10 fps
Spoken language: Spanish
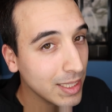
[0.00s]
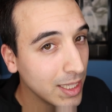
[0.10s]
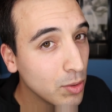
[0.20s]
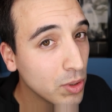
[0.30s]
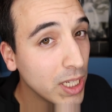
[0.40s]

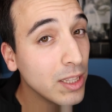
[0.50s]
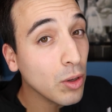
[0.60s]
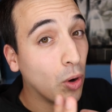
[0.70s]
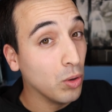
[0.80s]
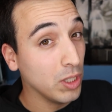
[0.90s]
estás
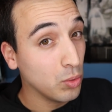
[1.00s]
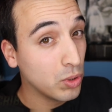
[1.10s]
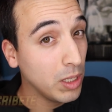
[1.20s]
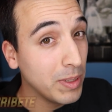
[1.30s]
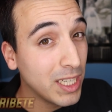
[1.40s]
suscrito o te
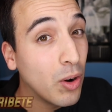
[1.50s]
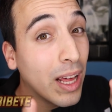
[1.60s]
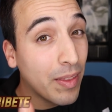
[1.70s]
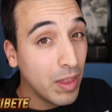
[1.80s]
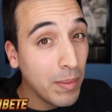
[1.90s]
suscribes
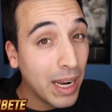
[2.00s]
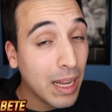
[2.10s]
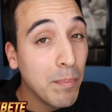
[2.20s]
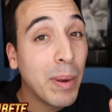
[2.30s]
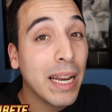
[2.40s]
ahora, activa la
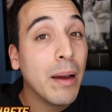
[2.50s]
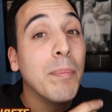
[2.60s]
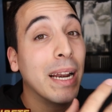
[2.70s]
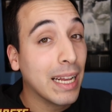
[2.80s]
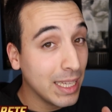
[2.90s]

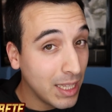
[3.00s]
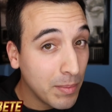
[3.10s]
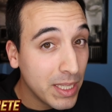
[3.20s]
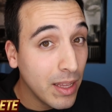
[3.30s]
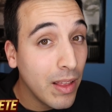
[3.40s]
campana para que te
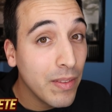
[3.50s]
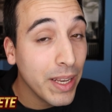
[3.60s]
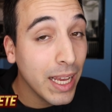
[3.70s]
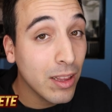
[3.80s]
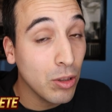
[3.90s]
avise del
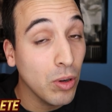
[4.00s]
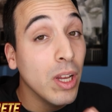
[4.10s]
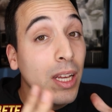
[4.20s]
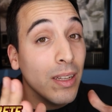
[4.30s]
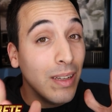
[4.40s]
directo.
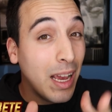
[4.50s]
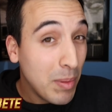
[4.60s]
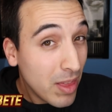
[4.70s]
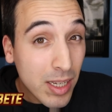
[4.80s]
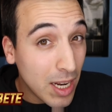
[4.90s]
Hay
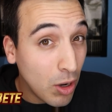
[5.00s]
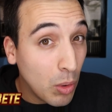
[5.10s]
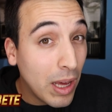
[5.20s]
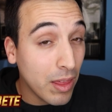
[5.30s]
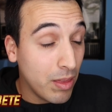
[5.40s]
veces que no
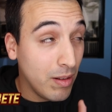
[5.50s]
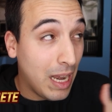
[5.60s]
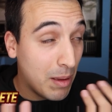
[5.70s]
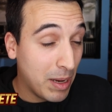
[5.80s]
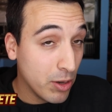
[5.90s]
lo haz,
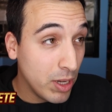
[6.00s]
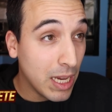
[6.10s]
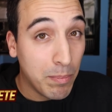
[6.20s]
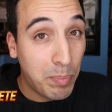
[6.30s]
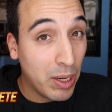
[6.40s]
la
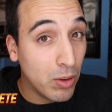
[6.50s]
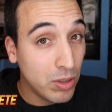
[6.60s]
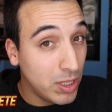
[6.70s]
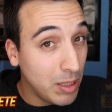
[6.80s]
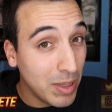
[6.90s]
mayoría, pero
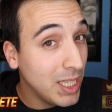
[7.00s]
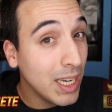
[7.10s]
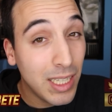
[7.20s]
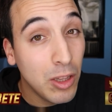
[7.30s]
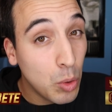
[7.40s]
si me
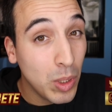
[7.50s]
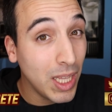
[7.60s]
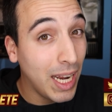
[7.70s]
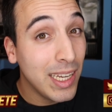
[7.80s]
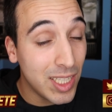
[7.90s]
sigues en
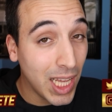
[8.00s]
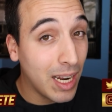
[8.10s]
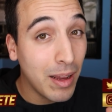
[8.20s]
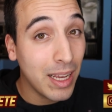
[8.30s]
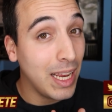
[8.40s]
Twitter e
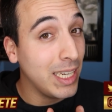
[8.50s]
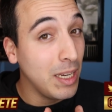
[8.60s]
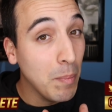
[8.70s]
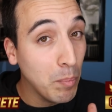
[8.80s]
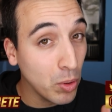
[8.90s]
Instagram
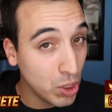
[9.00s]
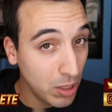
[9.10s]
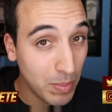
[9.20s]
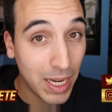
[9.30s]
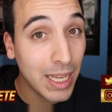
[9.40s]
es
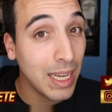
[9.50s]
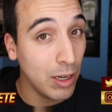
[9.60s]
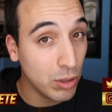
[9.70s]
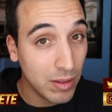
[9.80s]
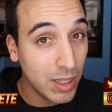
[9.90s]
imposible que
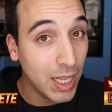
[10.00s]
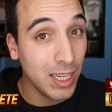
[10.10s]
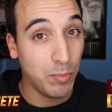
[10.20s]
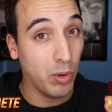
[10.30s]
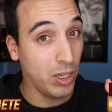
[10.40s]
no te
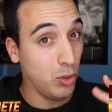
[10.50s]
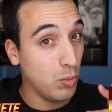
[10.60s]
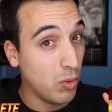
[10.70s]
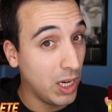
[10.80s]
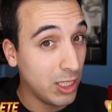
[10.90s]
enteres porque
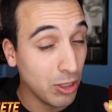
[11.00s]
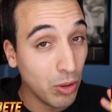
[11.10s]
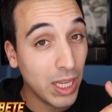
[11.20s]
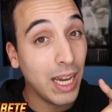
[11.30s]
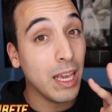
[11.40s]
subo una
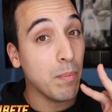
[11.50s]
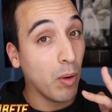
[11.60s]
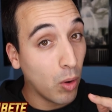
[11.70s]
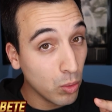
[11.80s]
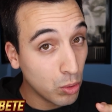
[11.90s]
historia y
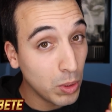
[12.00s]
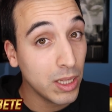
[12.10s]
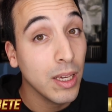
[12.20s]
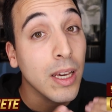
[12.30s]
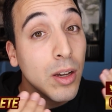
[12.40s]
pongo un
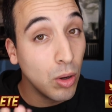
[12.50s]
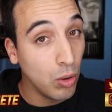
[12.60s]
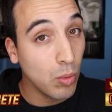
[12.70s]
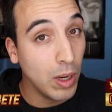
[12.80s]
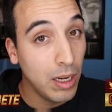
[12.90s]
tweet, con
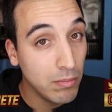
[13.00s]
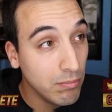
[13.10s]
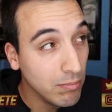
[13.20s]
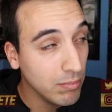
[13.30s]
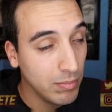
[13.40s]
lo cual
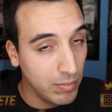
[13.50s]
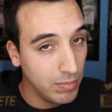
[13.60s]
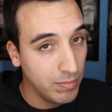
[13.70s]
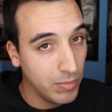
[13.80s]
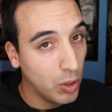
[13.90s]
mm,
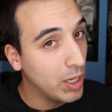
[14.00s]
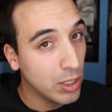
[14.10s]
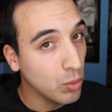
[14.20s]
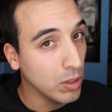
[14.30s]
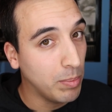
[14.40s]
no hay
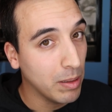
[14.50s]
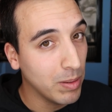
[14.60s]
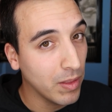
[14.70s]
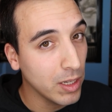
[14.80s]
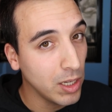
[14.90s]
excusa para
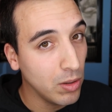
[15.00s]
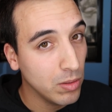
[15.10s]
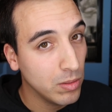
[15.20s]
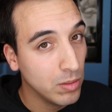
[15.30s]
perdérselo.